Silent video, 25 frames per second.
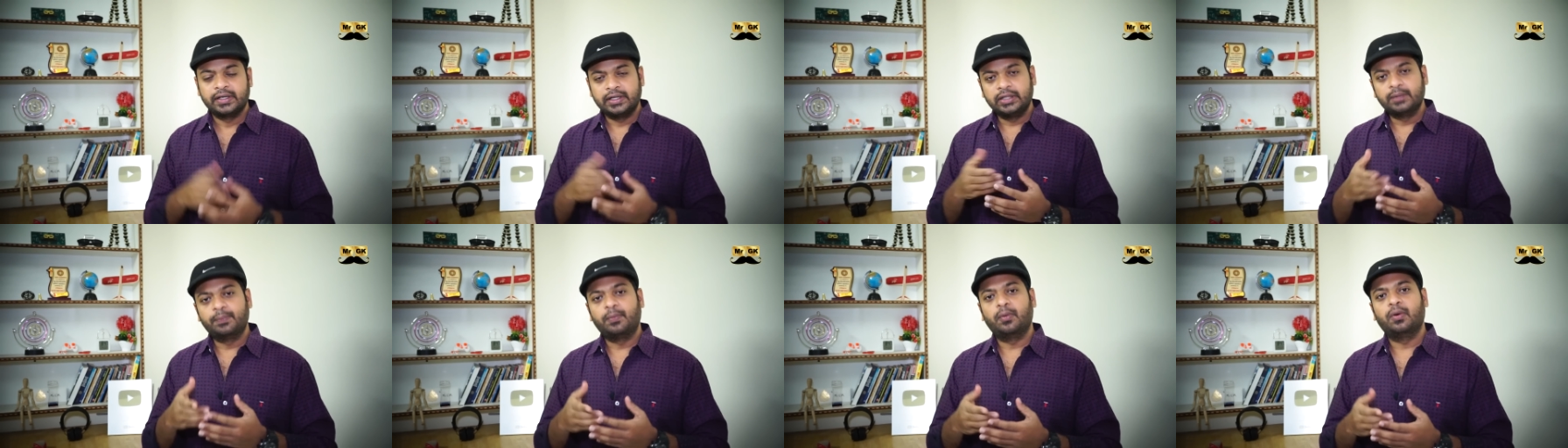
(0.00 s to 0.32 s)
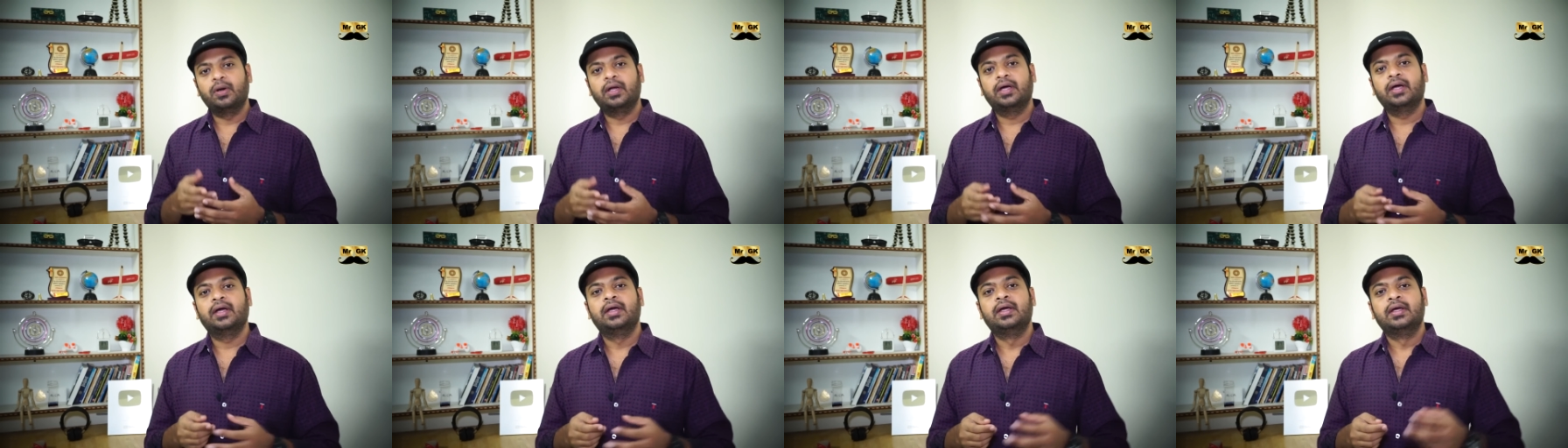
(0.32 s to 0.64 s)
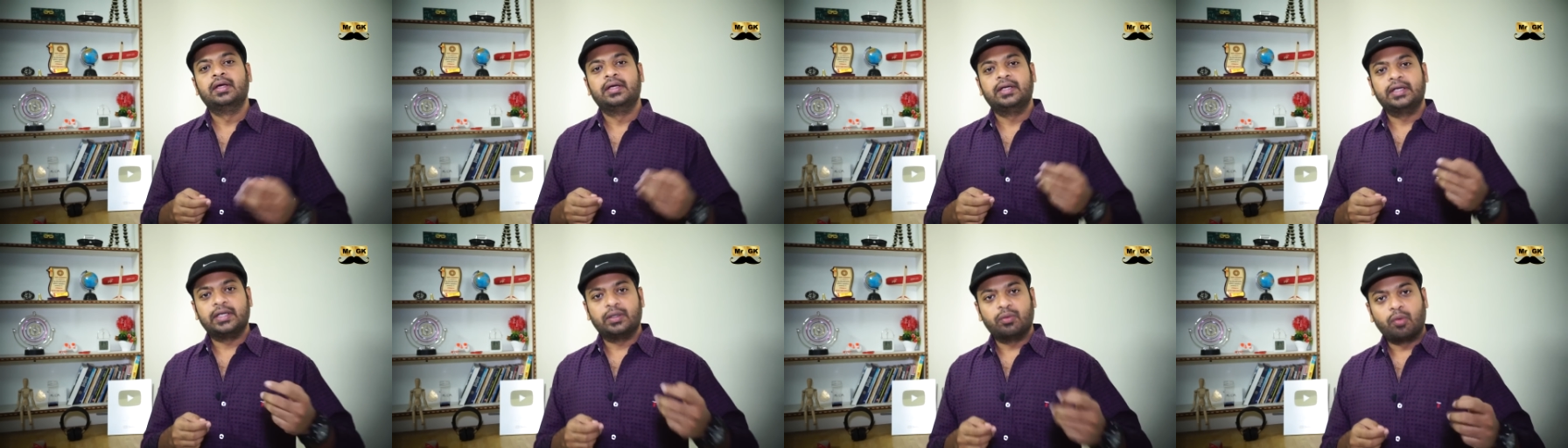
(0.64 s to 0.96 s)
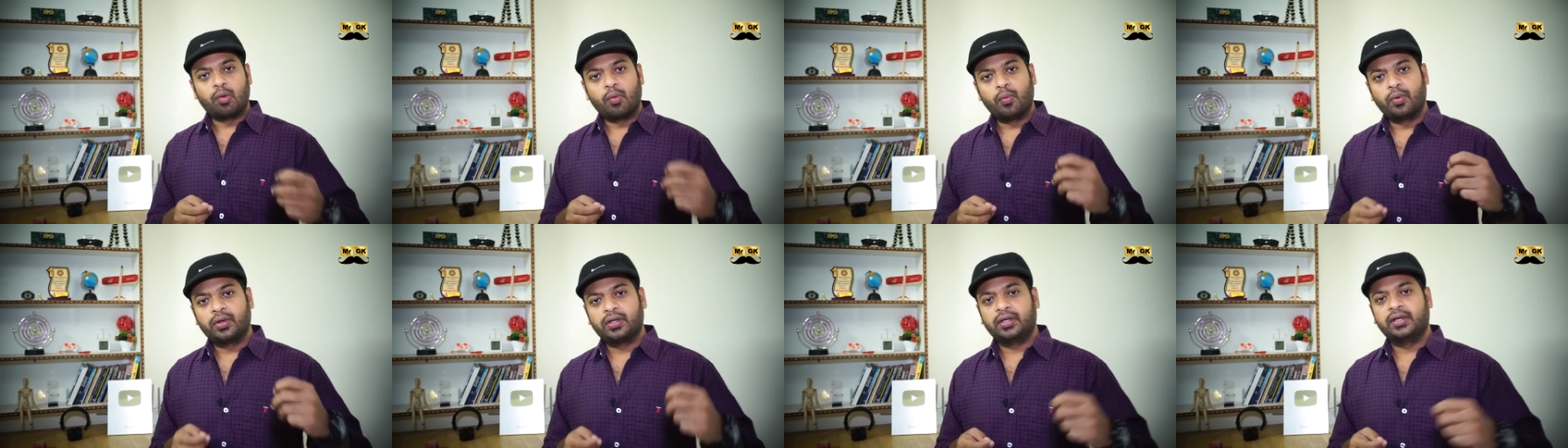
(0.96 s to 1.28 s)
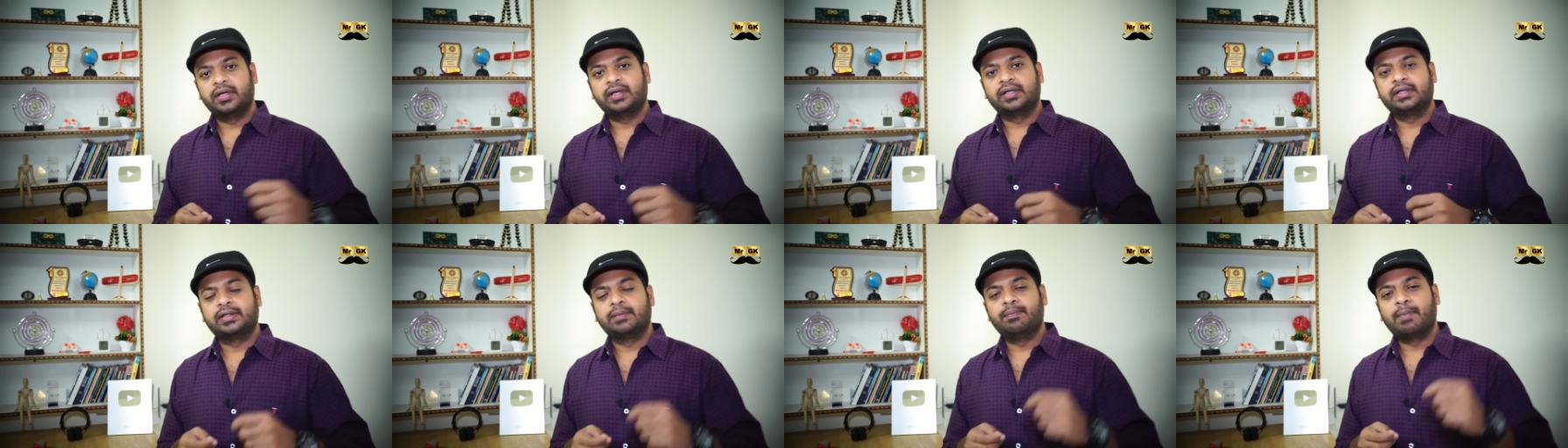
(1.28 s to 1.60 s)
இது போல் நீங்கள் ஒவ்வொரு
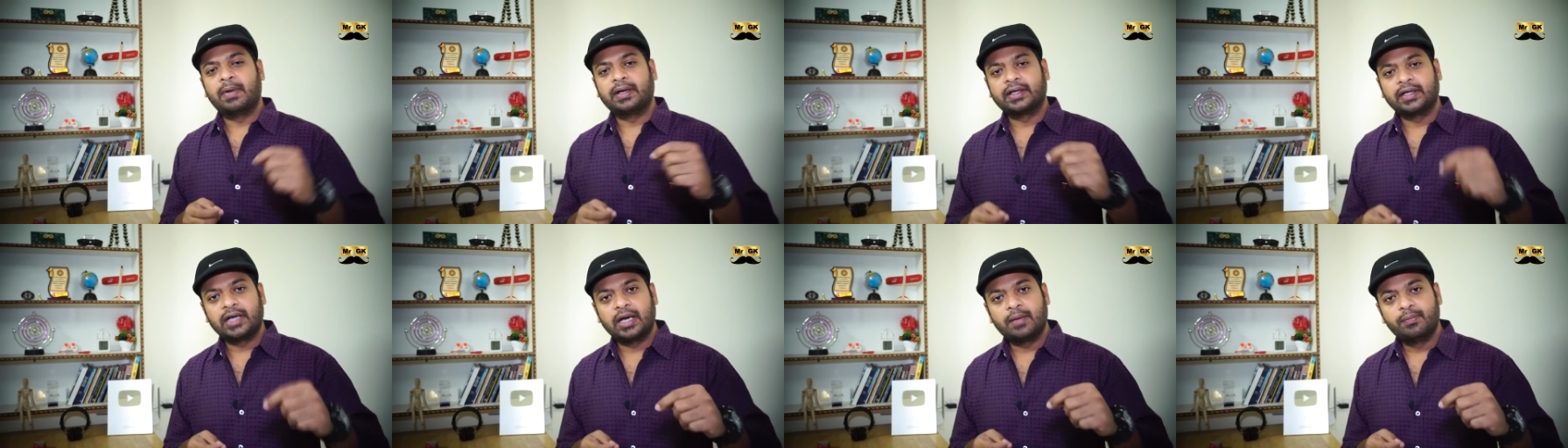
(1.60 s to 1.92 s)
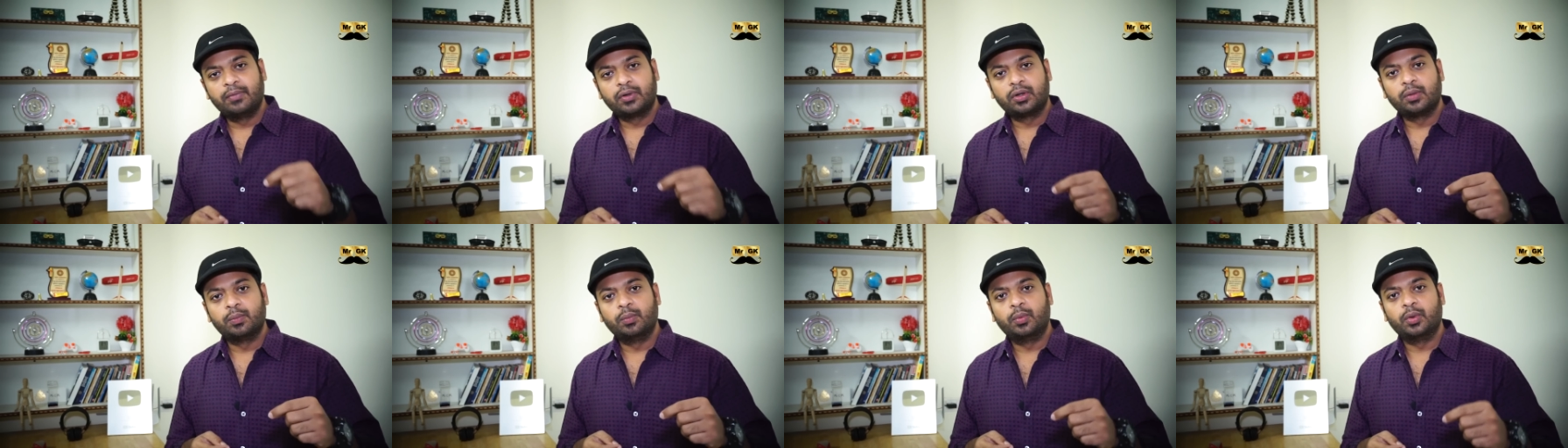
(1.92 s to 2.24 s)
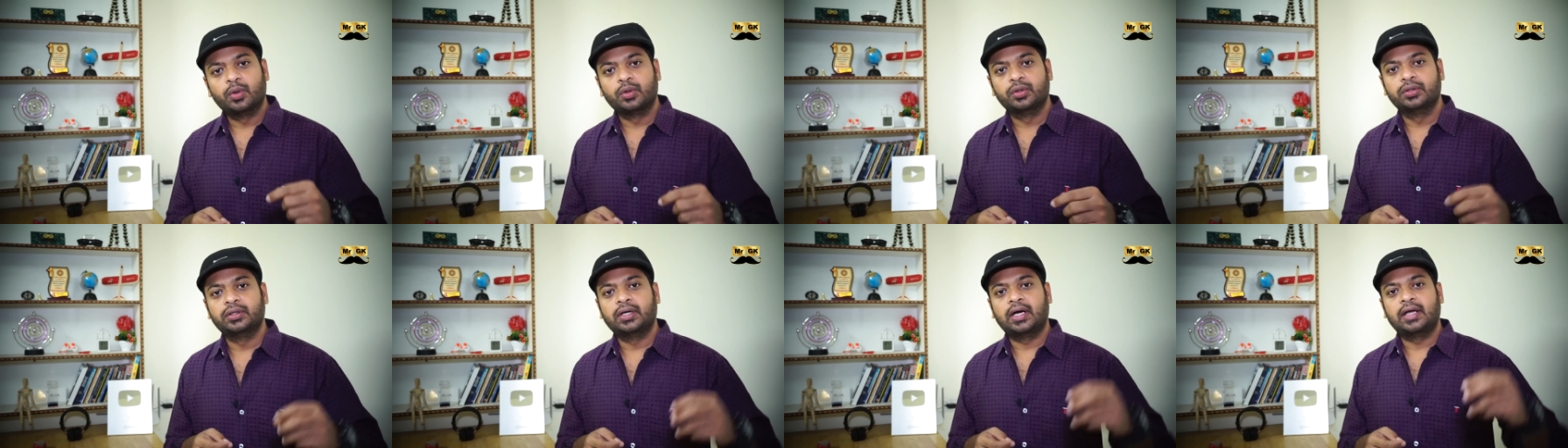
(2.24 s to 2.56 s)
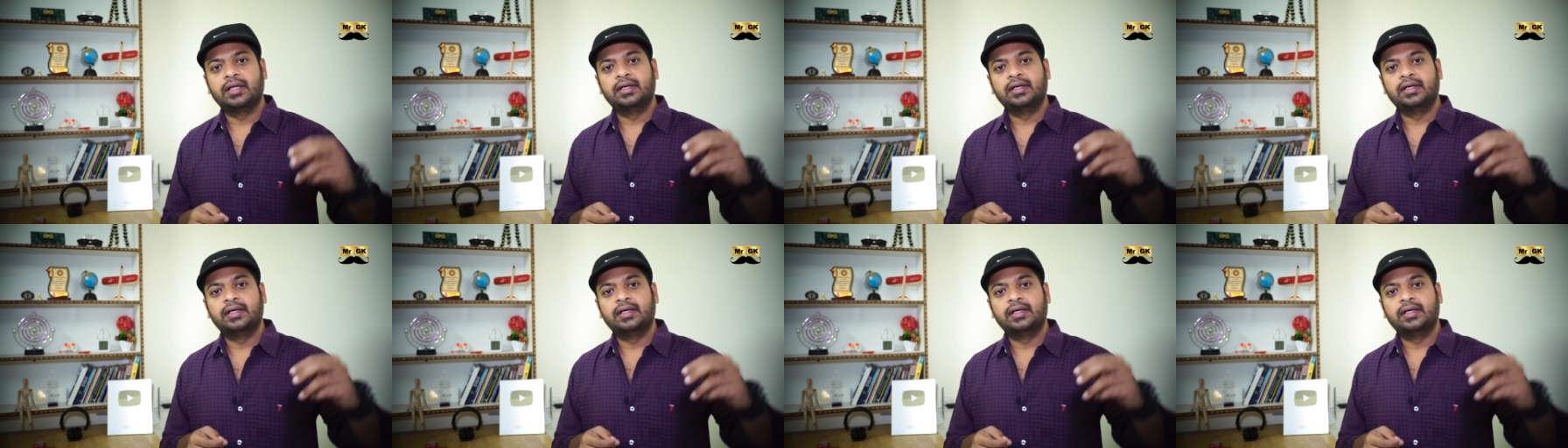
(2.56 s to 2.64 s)
தடவை பட்டனை அமுக்கும் பொழுது